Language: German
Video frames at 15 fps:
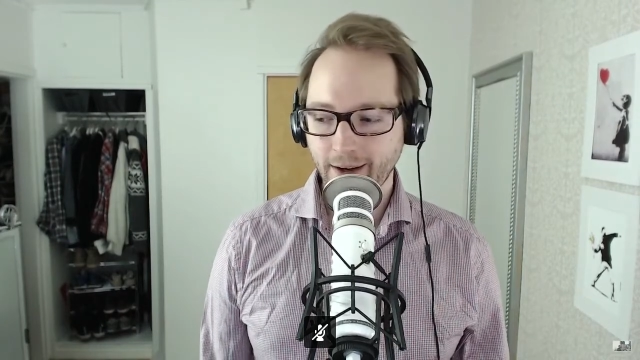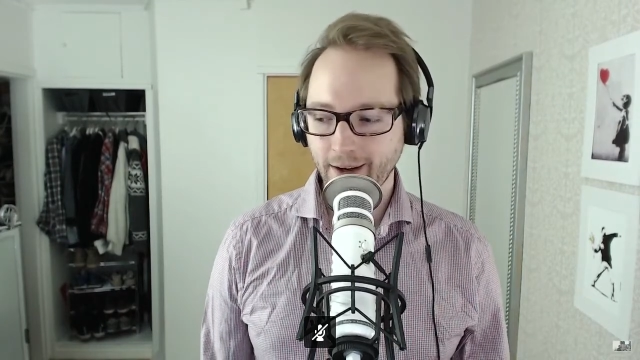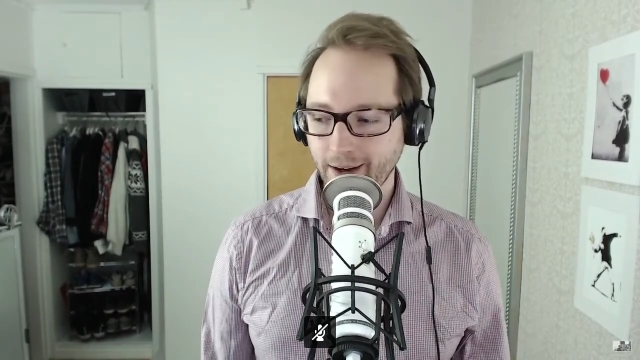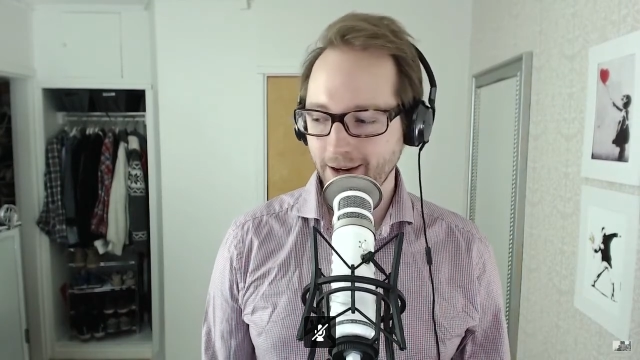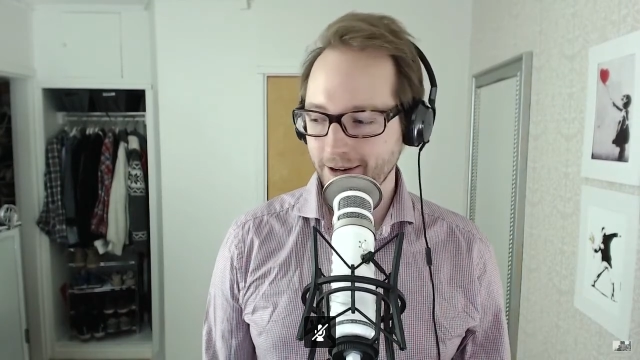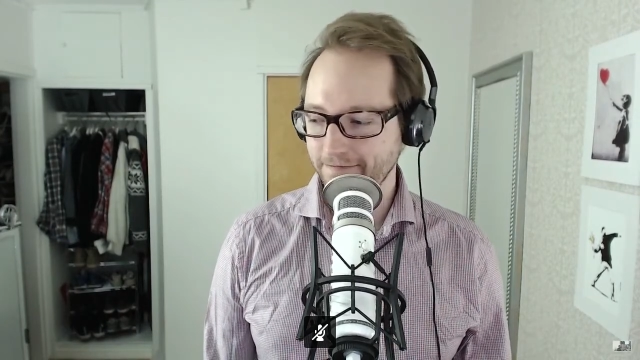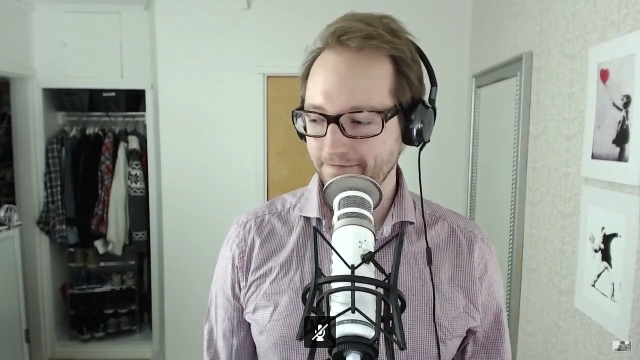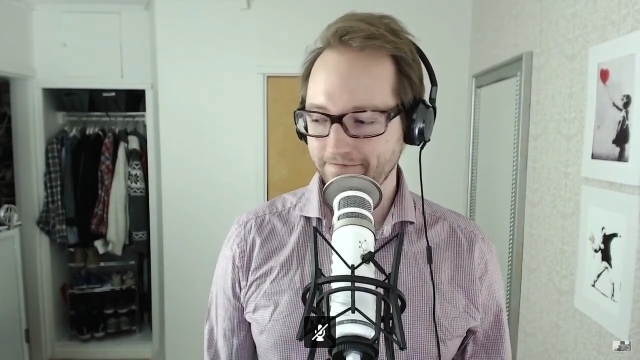
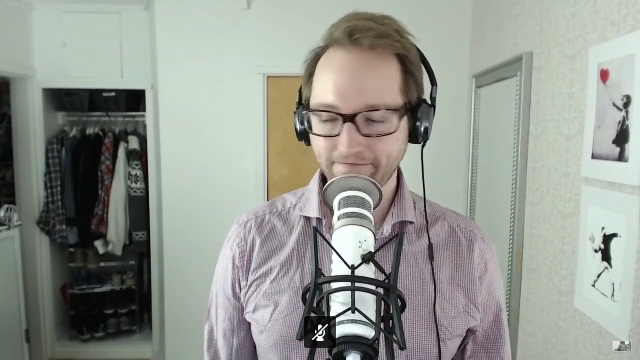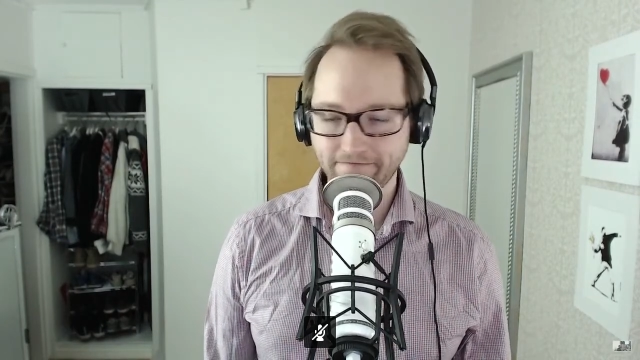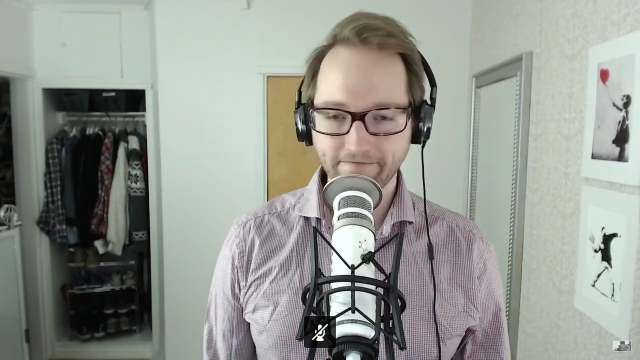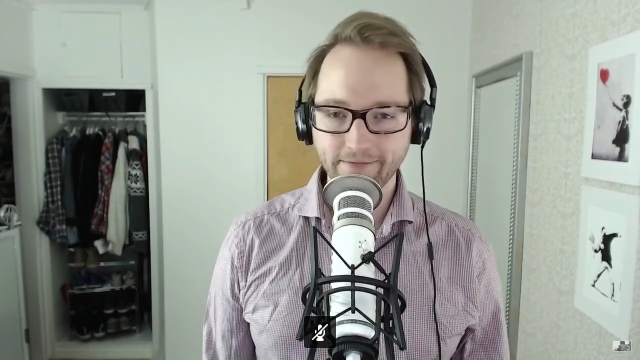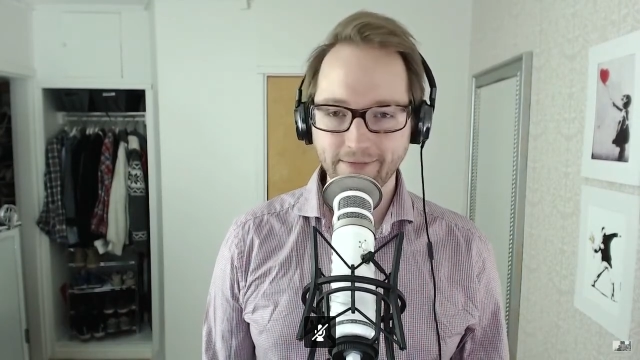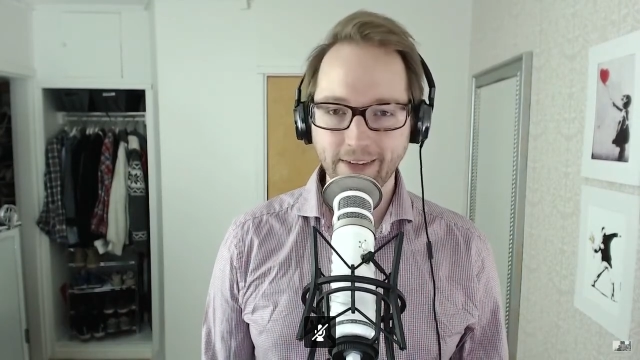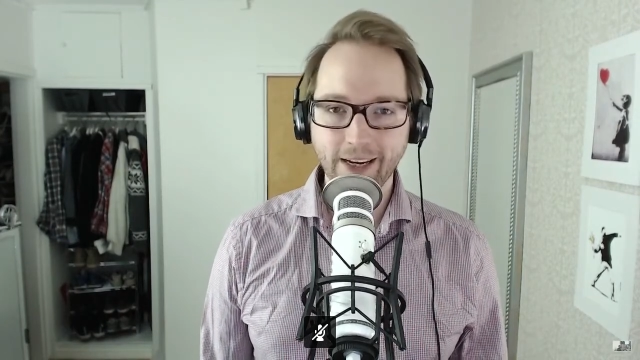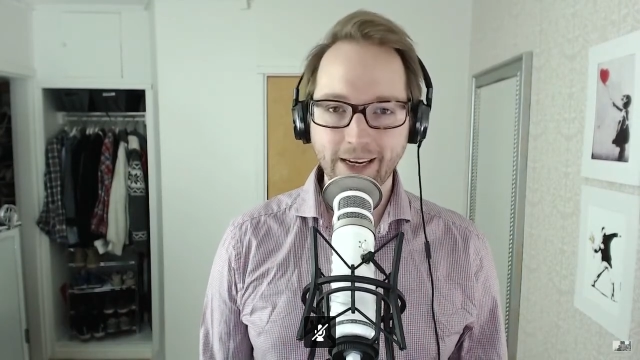ähm,
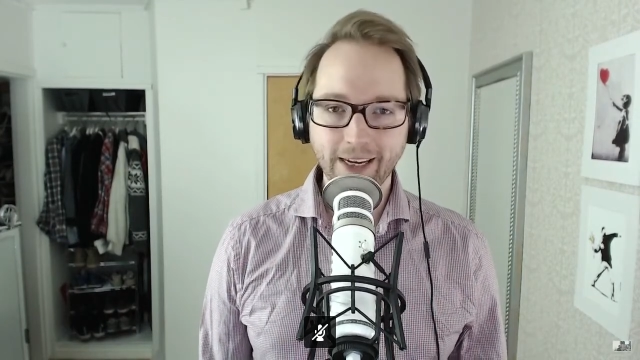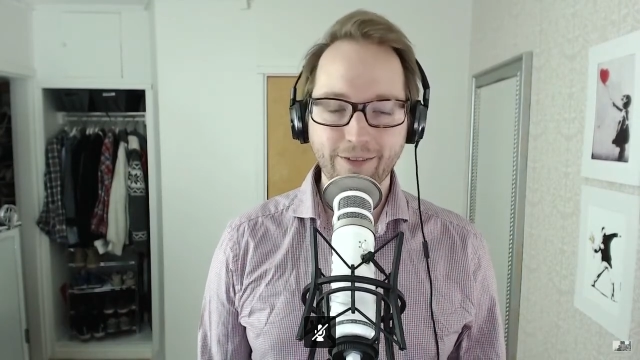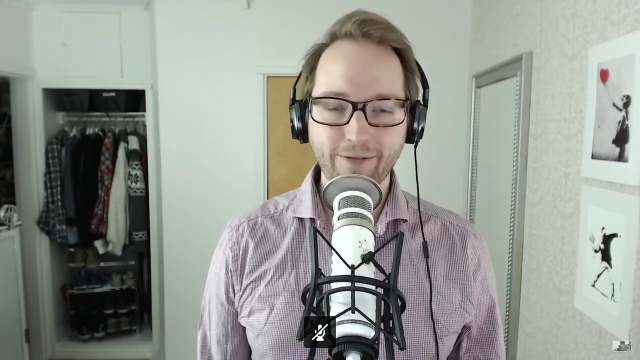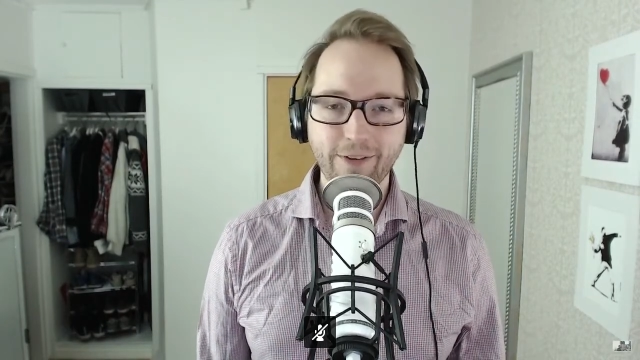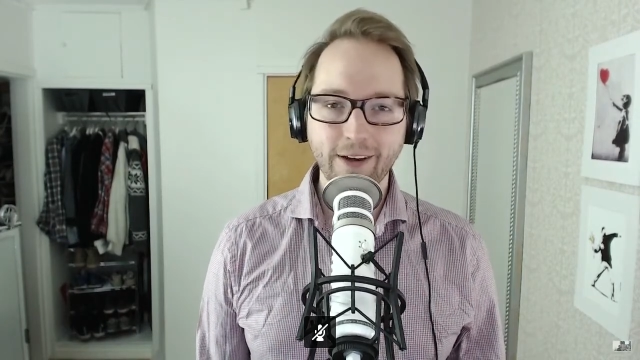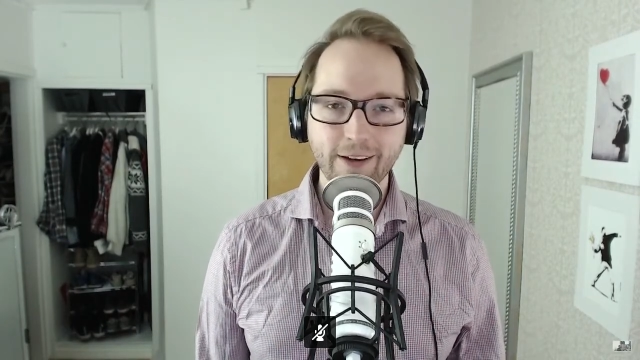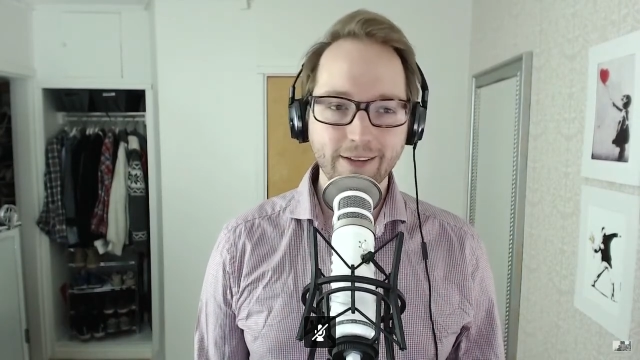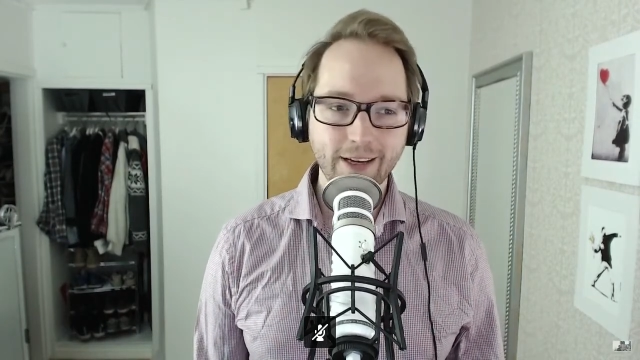
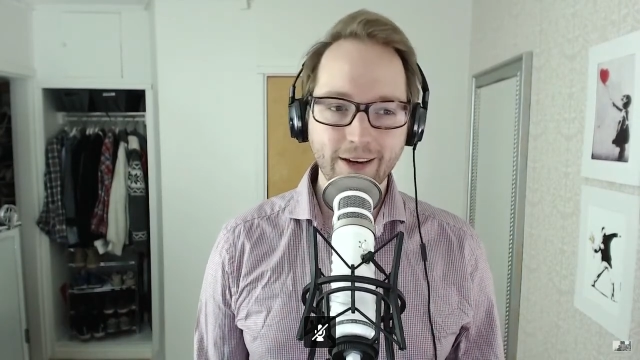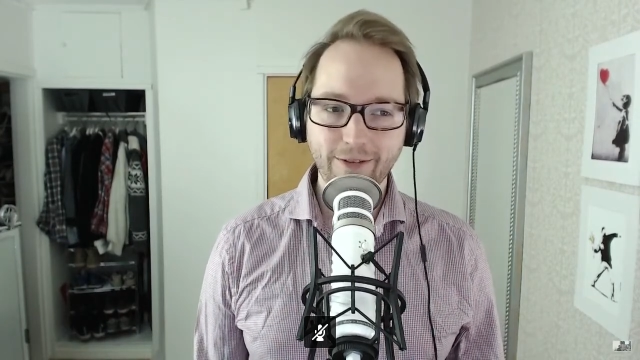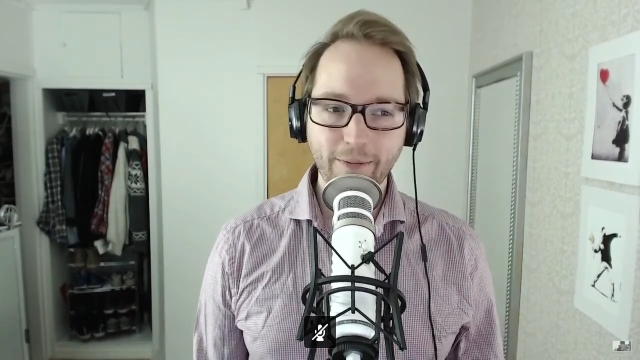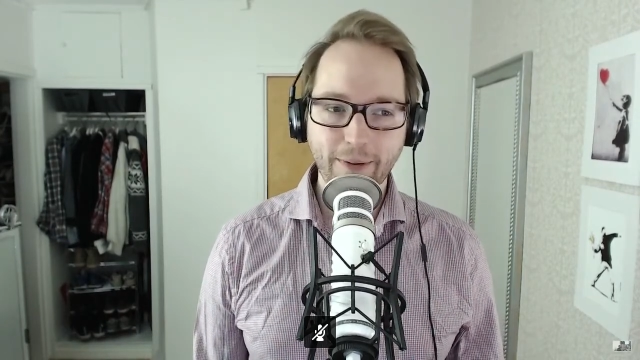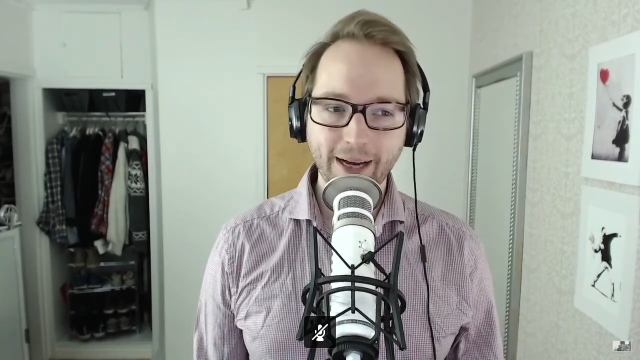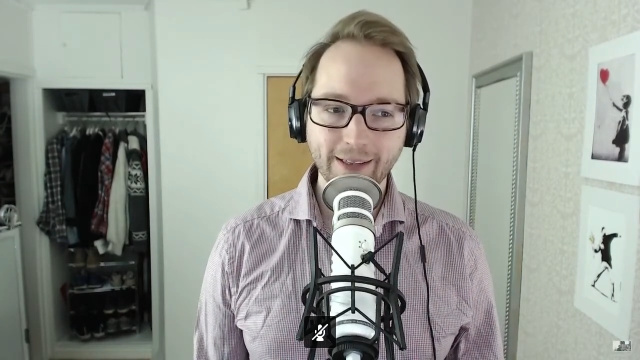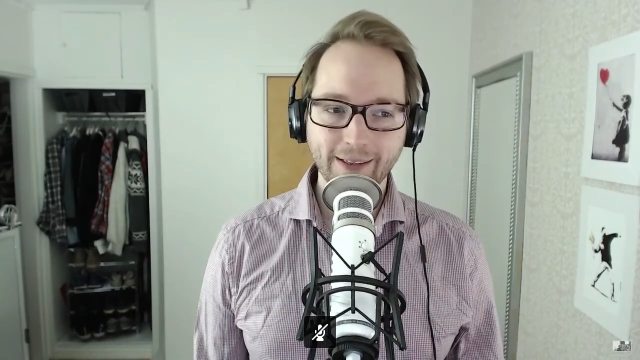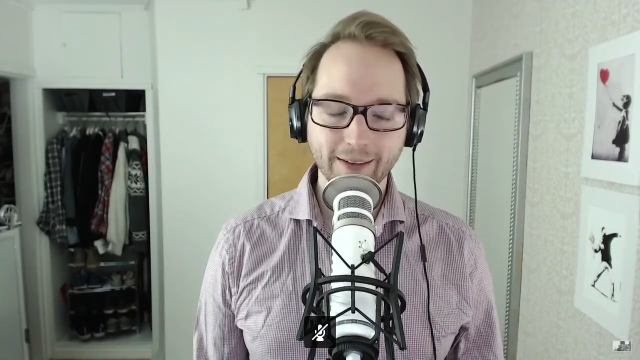nicht sehr
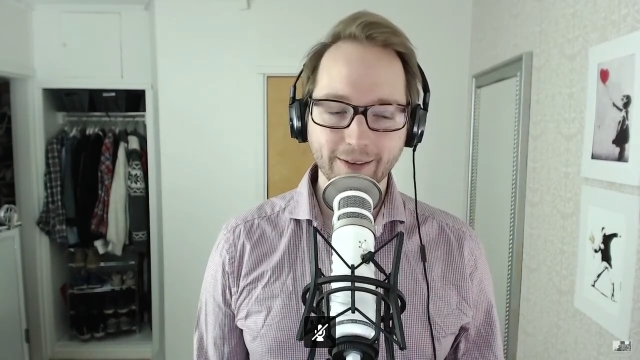verbreitet.